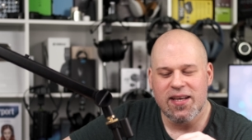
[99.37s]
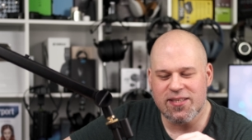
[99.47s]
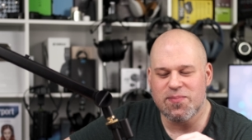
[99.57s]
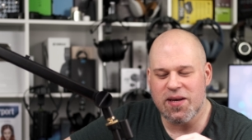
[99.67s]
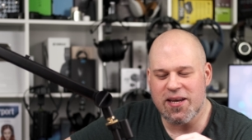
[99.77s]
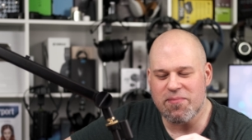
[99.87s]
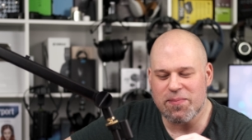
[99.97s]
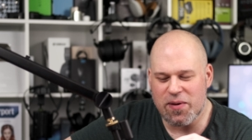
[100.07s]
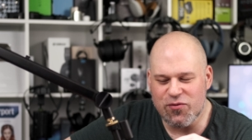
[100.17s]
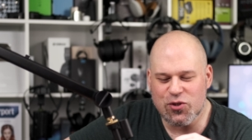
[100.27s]
ist mir
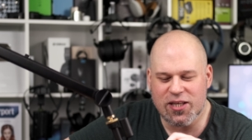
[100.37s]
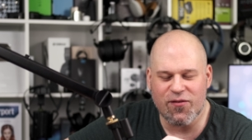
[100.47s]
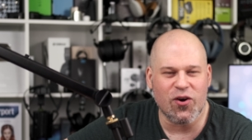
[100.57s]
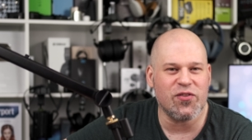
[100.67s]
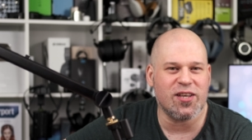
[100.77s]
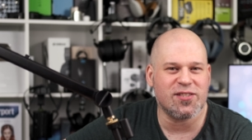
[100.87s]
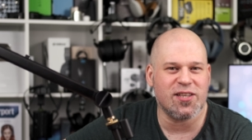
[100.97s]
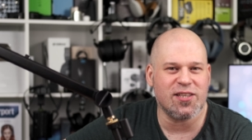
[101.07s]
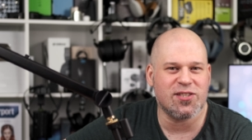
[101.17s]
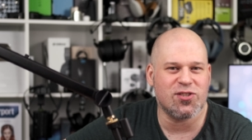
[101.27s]
eben bewusst geworden, dass
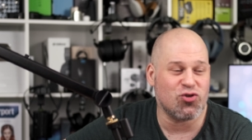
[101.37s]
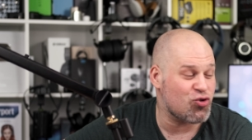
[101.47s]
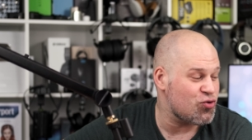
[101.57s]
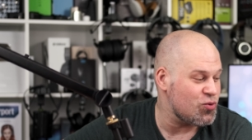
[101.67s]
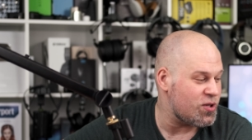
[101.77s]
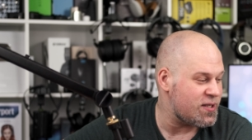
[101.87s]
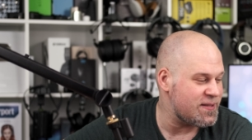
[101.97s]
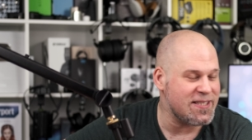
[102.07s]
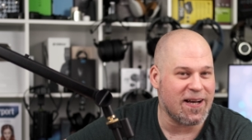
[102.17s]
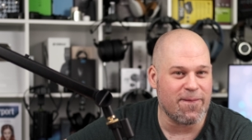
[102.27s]
das
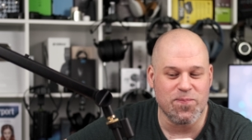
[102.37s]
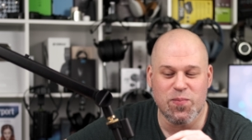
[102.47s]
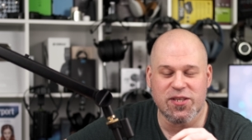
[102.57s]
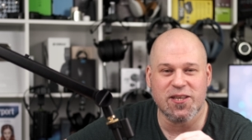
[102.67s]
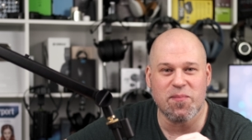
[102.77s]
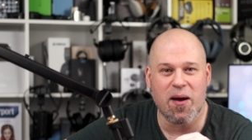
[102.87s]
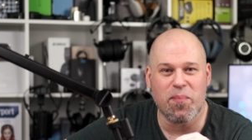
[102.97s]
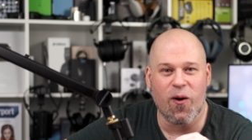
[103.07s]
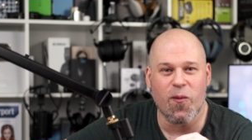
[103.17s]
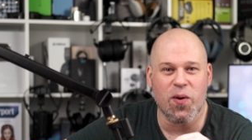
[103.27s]
Shure ja ein bisschen mehr
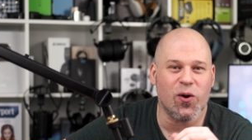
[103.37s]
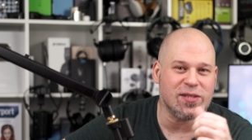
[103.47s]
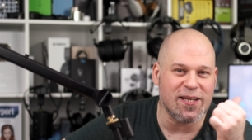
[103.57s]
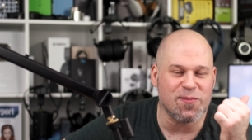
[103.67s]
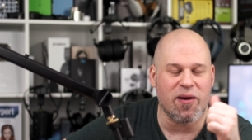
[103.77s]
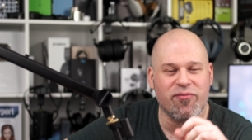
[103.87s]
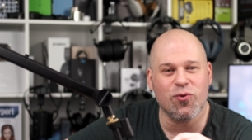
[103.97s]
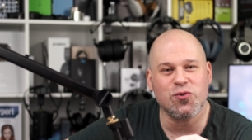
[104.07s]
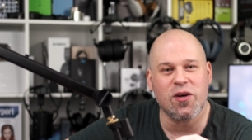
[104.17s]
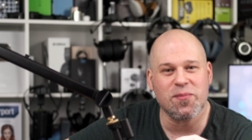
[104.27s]
Power braucht, als mein
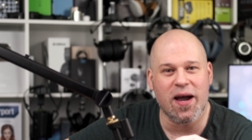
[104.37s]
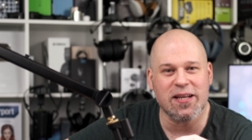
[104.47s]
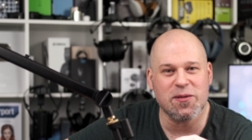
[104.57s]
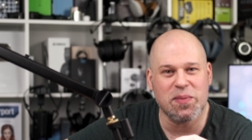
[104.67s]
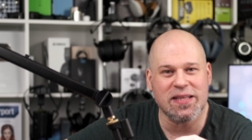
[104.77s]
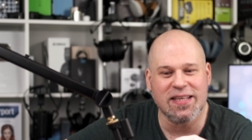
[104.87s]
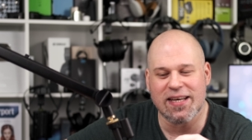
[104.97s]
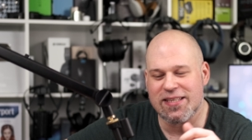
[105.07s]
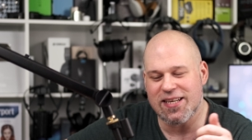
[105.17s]
Focusrite heute eigentlich bieten kann.